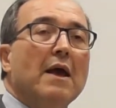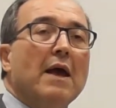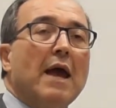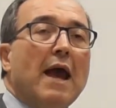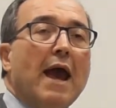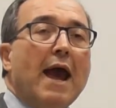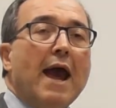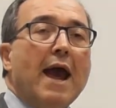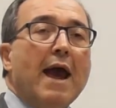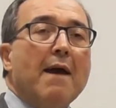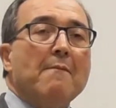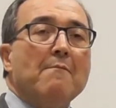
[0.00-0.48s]

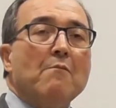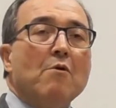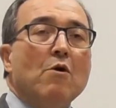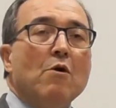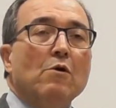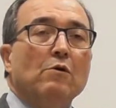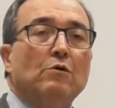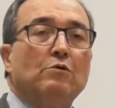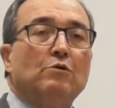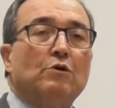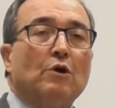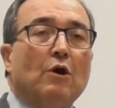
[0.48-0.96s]
è
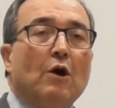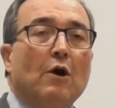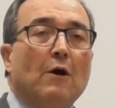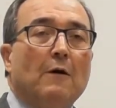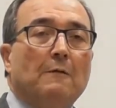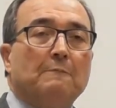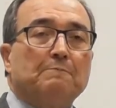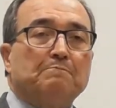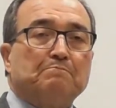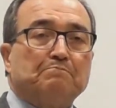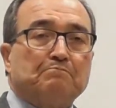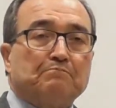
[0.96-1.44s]

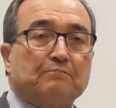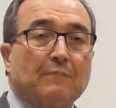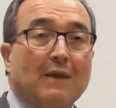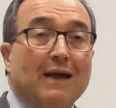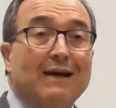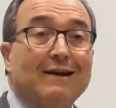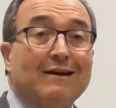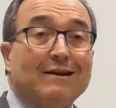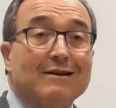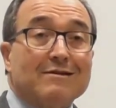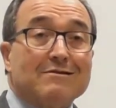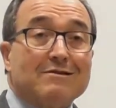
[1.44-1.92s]
molto
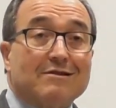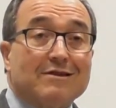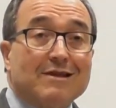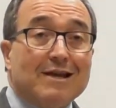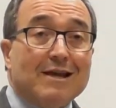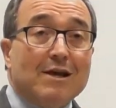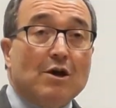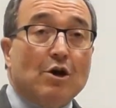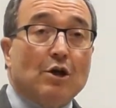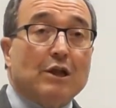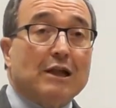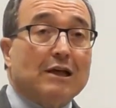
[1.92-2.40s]

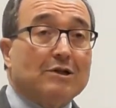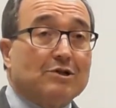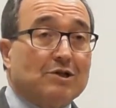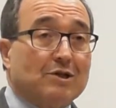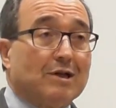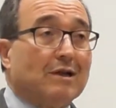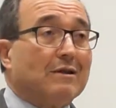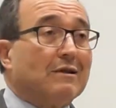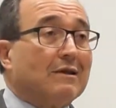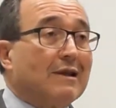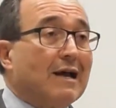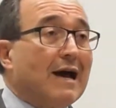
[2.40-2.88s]
restio ad
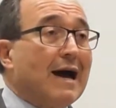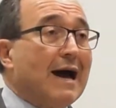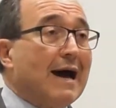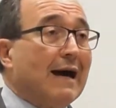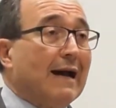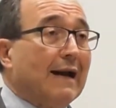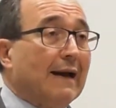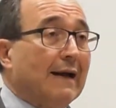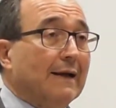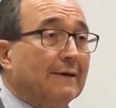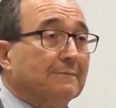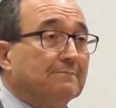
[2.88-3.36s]

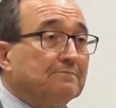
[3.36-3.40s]
accettare,